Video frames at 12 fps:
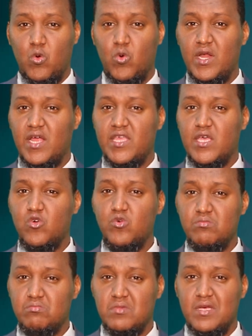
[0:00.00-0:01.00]
ولا
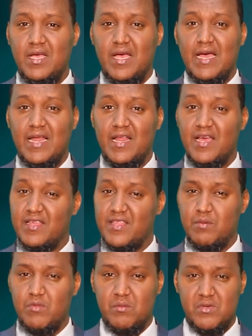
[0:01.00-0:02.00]
يهم هل
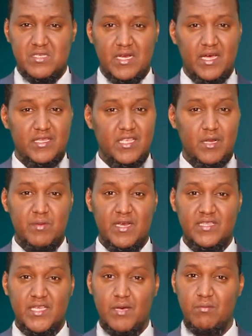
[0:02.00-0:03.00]
هذا من مصلحة
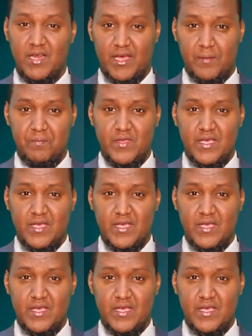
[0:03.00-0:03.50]
البلد أم لا